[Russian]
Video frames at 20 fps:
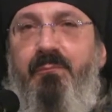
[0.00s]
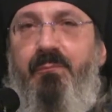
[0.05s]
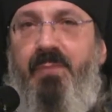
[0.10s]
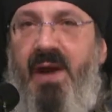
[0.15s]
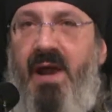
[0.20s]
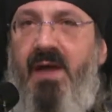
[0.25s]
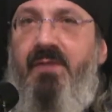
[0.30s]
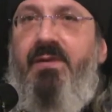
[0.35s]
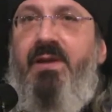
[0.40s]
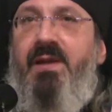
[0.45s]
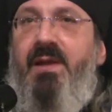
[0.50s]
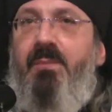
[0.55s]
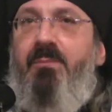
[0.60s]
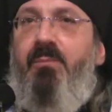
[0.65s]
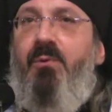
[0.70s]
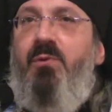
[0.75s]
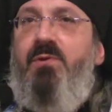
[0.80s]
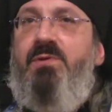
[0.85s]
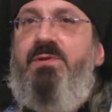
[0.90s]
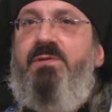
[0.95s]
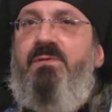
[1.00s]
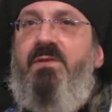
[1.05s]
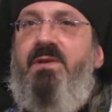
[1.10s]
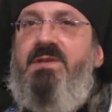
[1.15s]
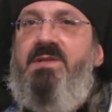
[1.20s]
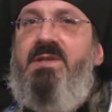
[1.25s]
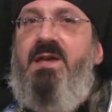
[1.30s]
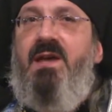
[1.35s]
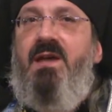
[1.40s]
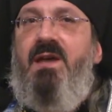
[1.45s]
правильно
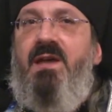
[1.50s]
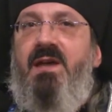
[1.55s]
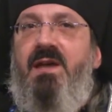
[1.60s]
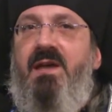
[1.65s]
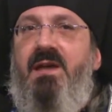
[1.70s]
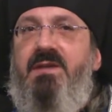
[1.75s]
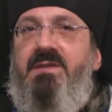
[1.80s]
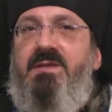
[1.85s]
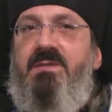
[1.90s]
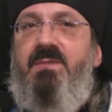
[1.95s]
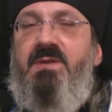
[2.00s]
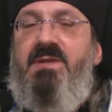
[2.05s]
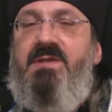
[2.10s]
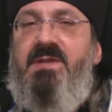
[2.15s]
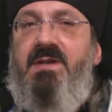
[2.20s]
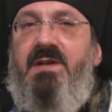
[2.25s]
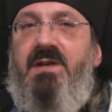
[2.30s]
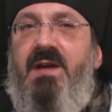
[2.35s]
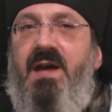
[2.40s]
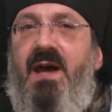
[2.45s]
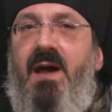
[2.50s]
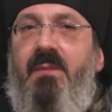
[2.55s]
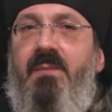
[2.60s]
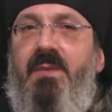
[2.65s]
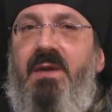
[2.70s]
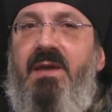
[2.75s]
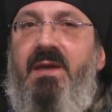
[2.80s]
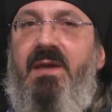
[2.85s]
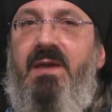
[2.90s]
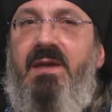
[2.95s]
пользоваться этими
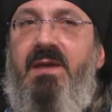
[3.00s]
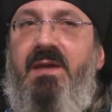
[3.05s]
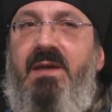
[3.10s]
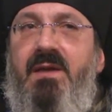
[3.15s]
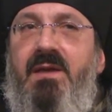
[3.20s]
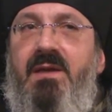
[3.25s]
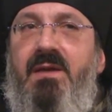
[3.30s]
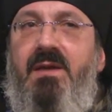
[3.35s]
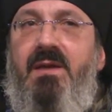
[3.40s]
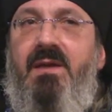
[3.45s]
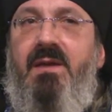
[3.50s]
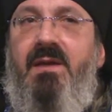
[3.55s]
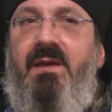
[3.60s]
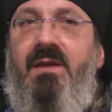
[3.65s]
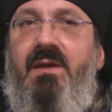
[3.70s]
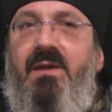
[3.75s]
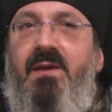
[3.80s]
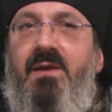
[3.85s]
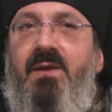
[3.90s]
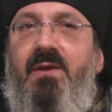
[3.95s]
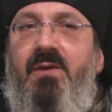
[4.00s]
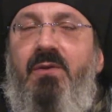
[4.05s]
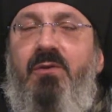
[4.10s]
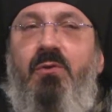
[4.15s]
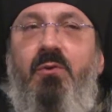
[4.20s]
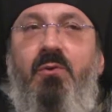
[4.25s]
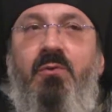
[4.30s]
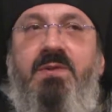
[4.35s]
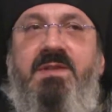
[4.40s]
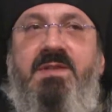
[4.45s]
деньгами,
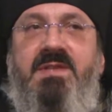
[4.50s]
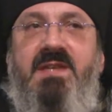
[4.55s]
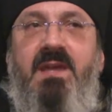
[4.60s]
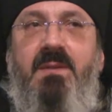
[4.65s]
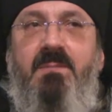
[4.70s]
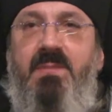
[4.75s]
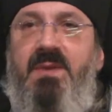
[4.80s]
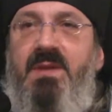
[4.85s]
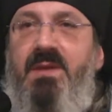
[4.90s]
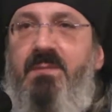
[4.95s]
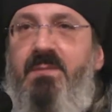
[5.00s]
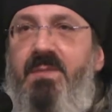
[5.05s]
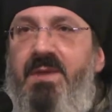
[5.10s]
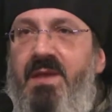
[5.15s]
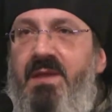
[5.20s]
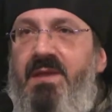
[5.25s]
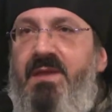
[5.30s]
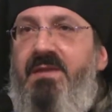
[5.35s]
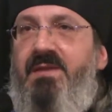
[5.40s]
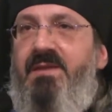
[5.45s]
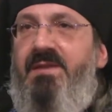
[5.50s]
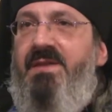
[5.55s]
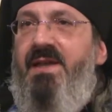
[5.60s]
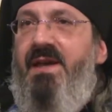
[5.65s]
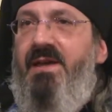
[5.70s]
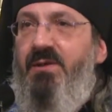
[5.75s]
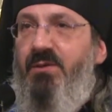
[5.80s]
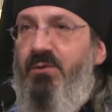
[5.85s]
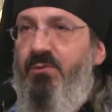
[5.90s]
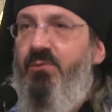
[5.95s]
но тем не менее
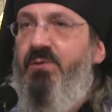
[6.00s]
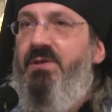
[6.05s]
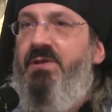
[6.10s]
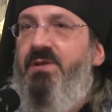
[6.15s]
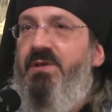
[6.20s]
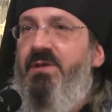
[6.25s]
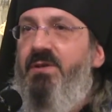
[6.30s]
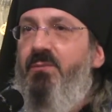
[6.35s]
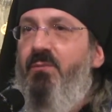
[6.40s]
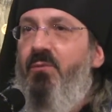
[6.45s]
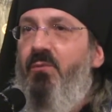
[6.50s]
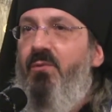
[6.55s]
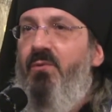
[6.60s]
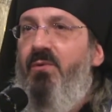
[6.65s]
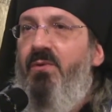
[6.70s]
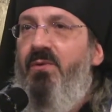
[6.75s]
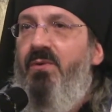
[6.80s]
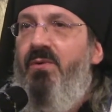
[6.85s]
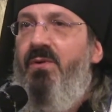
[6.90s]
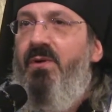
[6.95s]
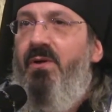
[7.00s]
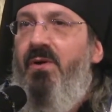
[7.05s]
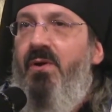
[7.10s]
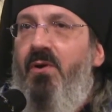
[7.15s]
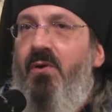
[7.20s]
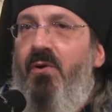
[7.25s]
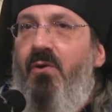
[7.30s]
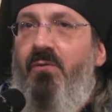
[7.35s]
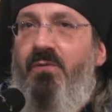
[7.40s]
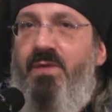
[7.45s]
дает ему.
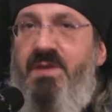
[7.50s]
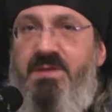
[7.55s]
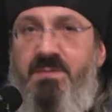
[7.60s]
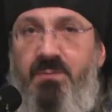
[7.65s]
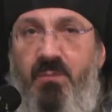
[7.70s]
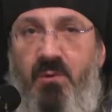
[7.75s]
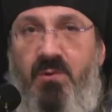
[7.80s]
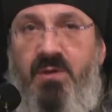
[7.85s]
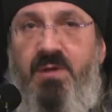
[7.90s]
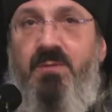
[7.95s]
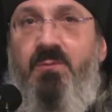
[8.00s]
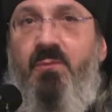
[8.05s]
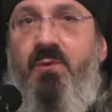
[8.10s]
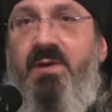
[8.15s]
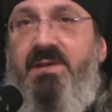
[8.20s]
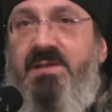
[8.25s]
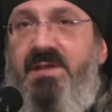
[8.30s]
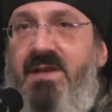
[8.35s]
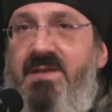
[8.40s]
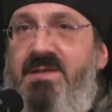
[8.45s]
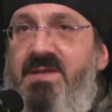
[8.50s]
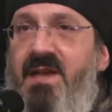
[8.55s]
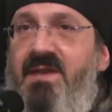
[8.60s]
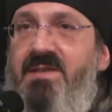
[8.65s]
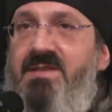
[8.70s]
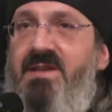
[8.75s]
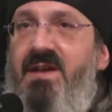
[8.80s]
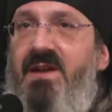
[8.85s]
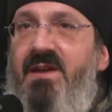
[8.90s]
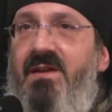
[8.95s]
Он ведь мог ему
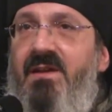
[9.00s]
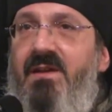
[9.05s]
отказать.